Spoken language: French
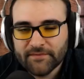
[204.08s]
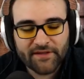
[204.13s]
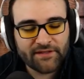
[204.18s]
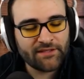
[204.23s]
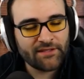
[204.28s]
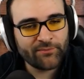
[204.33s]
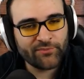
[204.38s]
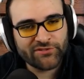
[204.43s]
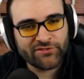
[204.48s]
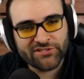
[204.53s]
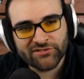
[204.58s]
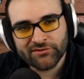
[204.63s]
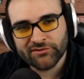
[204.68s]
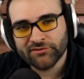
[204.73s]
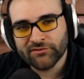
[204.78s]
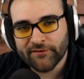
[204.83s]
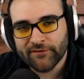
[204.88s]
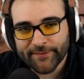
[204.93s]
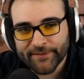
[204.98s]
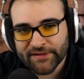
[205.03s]
Dernière petite
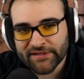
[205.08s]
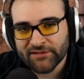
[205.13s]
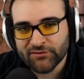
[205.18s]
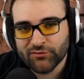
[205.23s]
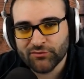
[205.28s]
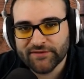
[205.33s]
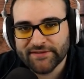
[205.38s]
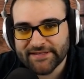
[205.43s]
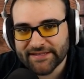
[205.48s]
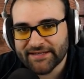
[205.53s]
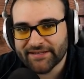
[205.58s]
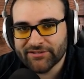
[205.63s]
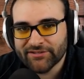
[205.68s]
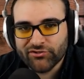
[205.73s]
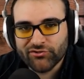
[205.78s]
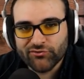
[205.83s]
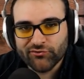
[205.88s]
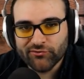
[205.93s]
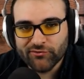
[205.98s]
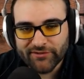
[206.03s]
chose, on va parler du terrain
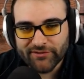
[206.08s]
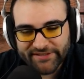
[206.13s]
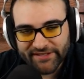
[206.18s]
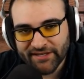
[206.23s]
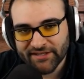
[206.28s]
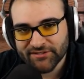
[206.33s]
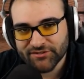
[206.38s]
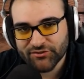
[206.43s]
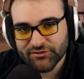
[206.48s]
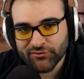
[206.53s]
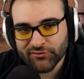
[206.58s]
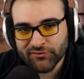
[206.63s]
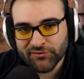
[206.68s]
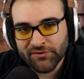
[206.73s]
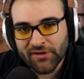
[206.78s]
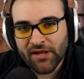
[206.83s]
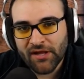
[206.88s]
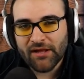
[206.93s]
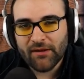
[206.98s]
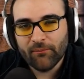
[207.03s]
de jeu. Le terrain de
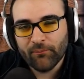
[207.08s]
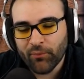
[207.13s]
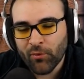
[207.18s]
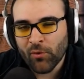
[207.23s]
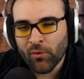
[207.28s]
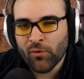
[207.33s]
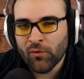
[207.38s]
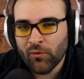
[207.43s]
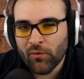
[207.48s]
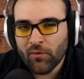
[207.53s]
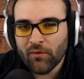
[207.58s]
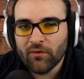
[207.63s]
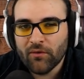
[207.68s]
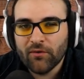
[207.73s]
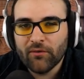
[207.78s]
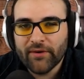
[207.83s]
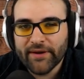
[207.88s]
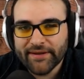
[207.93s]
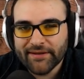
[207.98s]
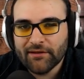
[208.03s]
jeu, beaucoup
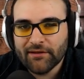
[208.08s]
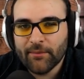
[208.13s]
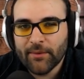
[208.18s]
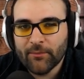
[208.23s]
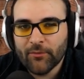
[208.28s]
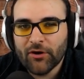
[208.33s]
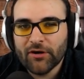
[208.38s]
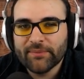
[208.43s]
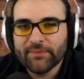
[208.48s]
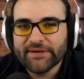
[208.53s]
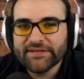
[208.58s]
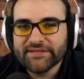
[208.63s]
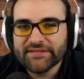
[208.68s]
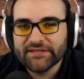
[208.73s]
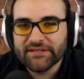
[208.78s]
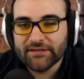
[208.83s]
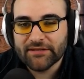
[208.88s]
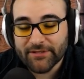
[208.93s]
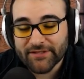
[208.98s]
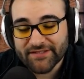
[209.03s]
l'ont énormément
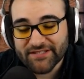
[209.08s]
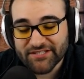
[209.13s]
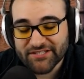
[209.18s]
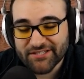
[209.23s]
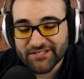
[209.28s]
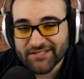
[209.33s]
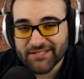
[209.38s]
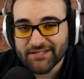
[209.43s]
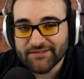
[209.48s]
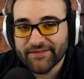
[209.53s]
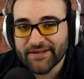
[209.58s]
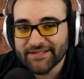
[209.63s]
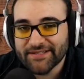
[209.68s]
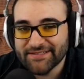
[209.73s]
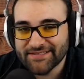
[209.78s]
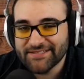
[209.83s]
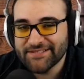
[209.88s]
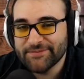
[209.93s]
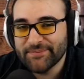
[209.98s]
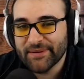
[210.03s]
apprécié. Et eh bien sachez qu'il va
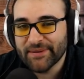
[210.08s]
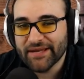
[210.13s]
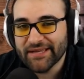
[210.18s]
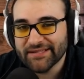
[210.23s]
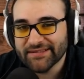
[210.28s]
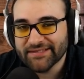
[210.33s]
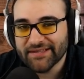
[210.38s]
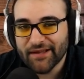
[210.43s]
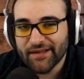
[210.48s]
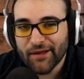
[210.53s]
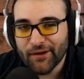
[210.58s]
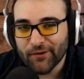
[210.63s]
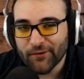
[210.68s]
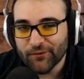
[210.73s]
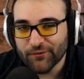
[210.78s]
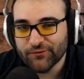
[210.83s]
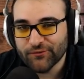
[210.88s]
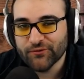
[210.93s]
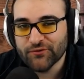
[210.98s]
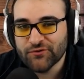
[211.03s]
disparaître
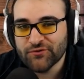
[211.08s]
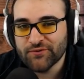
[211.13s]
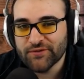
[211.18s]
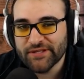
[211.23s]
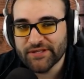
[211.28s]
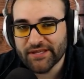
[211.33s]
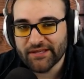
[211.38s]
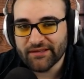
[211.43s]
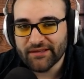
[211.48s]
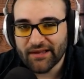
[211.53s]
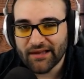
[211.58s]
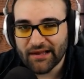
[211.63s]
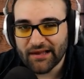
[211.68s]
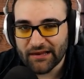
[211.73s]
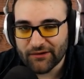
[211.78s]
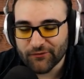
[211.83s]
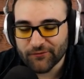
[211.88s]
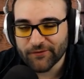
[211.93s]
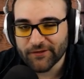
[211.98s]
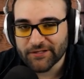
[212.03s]
le 12 juillet
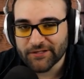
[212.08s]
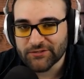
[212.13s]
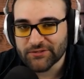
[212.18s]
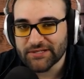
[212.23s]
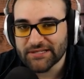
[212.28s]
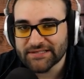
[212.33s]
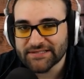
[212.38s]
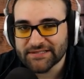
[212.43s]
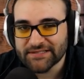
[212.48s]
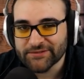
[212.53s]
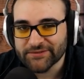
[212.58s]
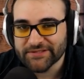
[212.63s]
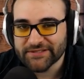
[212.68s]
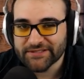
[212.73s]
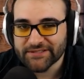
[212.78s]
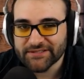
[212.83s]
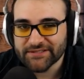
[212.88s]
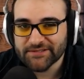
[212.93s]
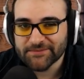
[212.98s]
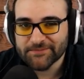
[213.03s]
à l'ouverture de la saison
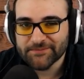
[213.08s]
5.